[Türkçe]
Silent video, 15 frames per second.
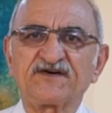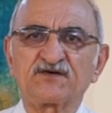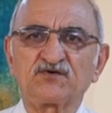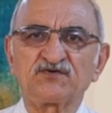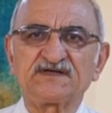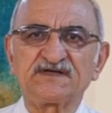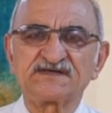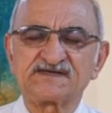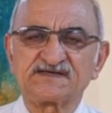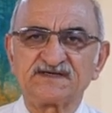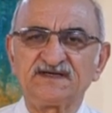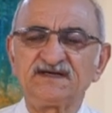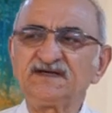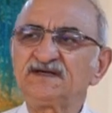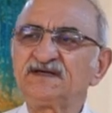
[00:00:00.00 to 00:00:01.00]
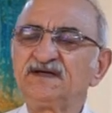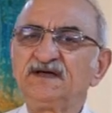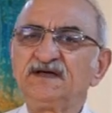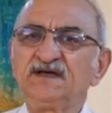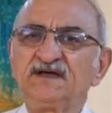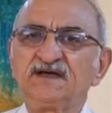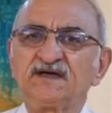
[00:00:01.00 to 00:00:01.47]
Fakültesi
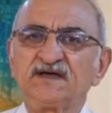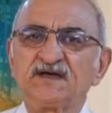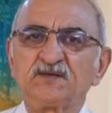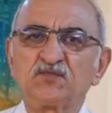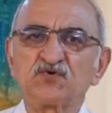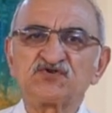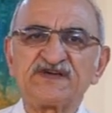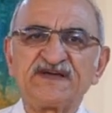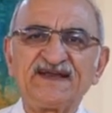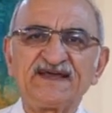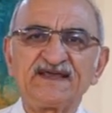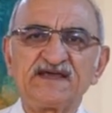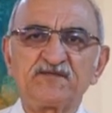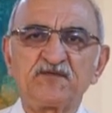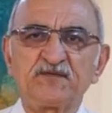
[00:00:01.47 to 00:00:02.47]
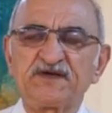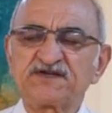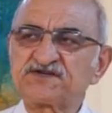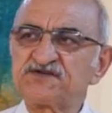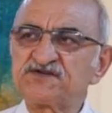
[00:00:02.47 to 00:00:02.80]
e, bu sene 25.